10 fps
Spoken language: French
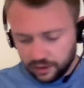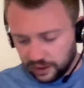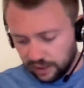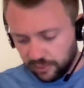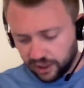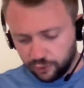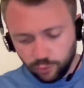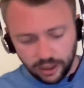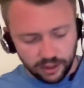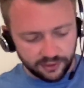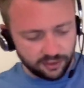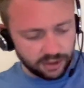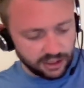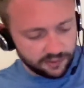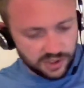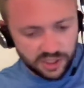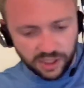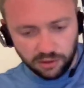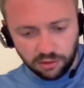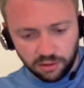La marque New Balance est bien
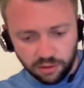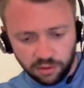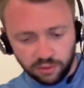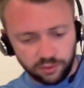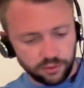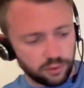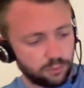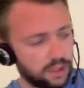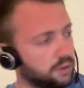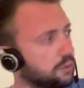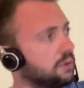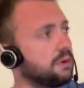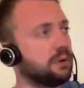affichée hein, sur le maillot.